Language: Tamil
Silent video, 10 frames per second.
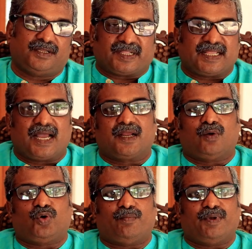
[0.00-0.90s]
பதாங்க
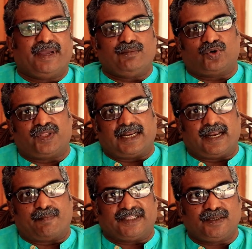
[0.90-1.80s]
உறுப்பு பதிமூன்று
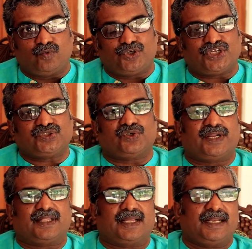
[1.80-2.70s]
தான் பதிமூன்றை
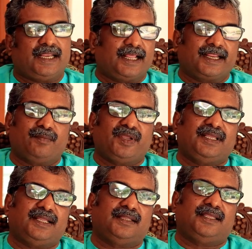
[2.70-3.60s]
சொன்னால் தான் இலங்கை
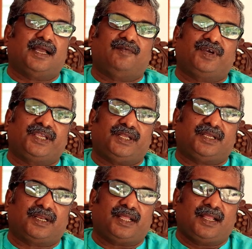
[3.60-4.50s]
மீது இந்தியாவுக்கு இருக்கிற